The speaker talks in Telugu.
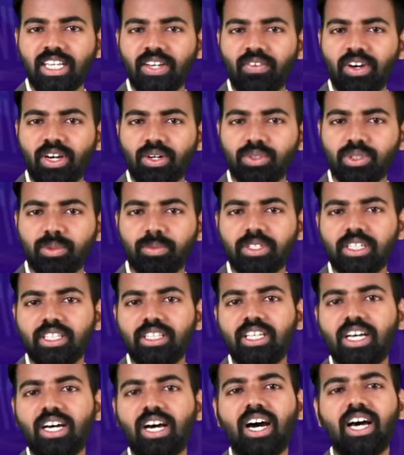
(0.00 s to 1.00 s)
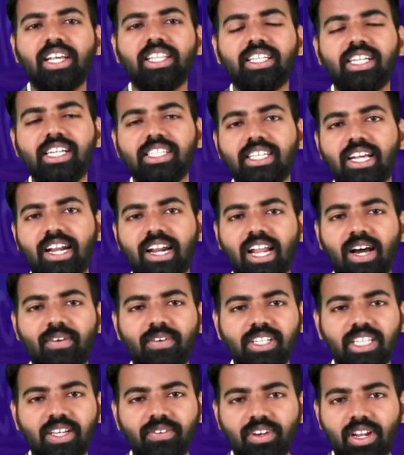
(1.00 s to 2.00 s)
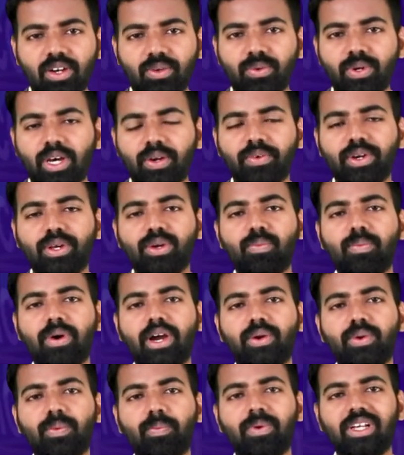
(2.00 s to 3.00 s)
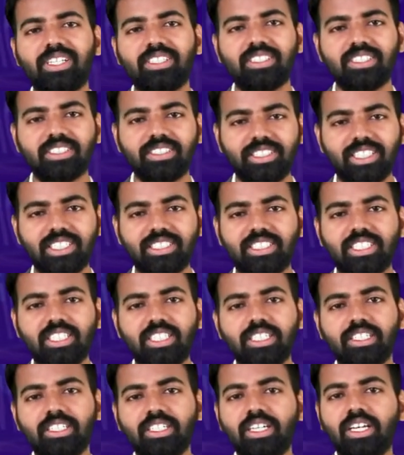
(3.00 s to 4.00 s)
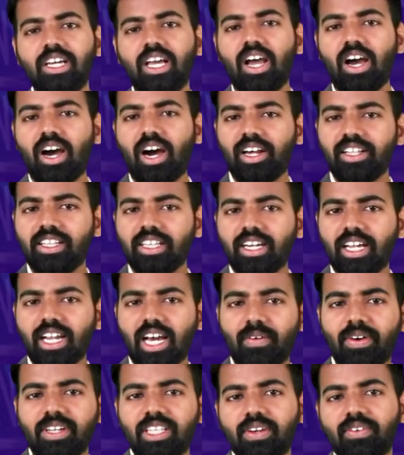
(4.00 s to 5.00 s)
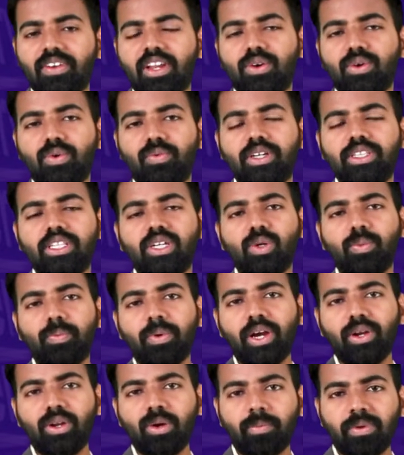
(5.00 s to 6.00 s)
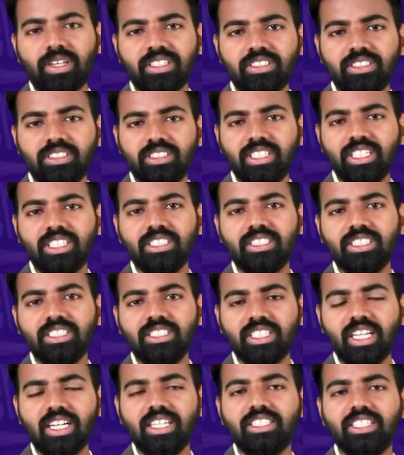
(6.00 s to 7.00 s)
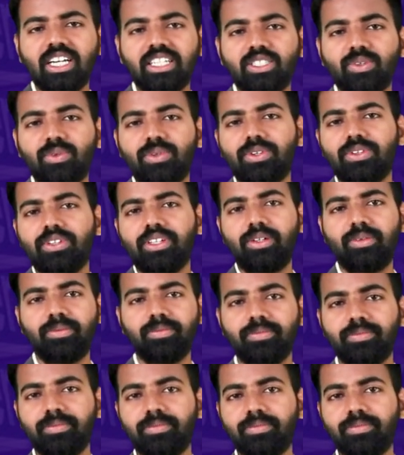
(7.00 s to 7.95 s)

సేవా రుసుము కింద ఆర్థికేతర లావాదేవీలకు అరవై రూపాయలు ప్లస్ జీఎస్టీ ఆర్థిక లావాదేవీలకు వంద రూపాయలు ప్లస్ జీఎస్టీ చెల్లించాల్సి ఉంటుంది